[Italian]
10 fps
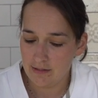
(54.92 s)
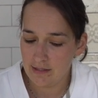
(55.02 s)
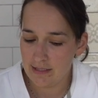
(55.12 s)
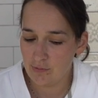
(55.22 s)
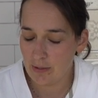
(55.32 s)

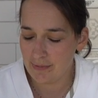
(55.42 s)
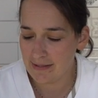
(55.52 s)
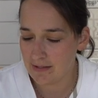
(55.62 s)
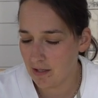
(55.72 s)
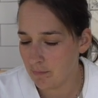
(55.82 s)
È una
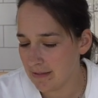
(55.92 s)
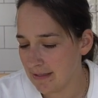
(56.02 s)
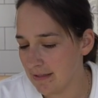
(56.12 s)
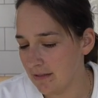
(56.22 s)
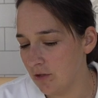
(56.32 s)
pasta
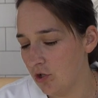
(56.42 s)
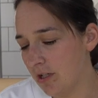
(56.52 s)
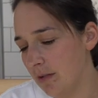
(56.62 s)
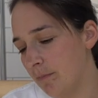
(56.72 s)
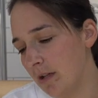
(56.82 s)
abbastanza
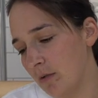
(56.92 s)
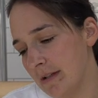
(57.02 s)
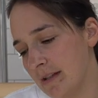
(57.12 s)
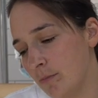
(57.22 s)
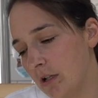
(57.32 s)
digeribile,
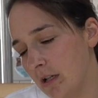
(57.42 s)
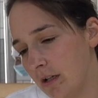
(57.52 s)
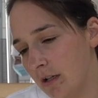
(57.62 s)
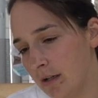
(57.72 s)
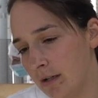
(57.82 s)
una
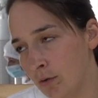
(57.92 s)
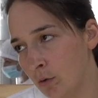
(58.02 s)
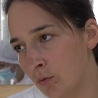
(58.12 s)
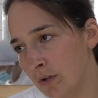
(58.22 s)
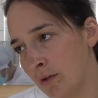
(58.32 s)
semola
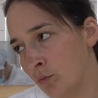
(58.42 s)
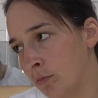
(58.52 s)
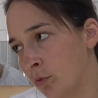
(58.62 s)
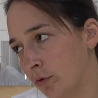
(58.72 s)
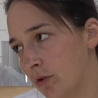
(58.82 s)
con un
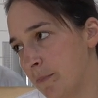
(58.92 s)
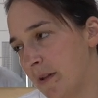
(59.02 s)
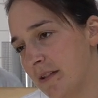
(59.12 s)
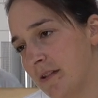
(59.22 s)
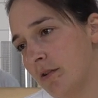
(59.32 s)
granulo molto
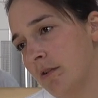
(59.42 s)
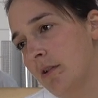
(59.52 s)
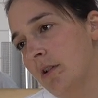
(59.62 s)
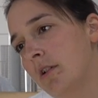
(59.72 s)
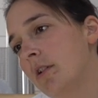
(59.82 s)

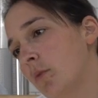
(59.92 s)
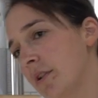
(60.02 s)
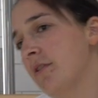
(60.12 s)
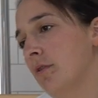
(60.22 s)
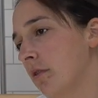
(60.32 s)
spesso,
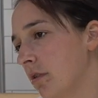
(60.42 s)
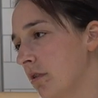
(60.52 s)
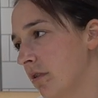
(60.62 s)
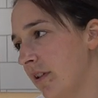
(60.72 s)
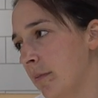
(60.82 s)
questo
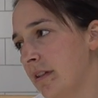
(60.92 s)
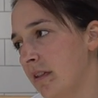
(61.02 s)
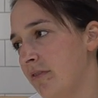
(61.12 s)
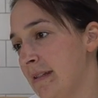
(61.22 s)
ovviamente fa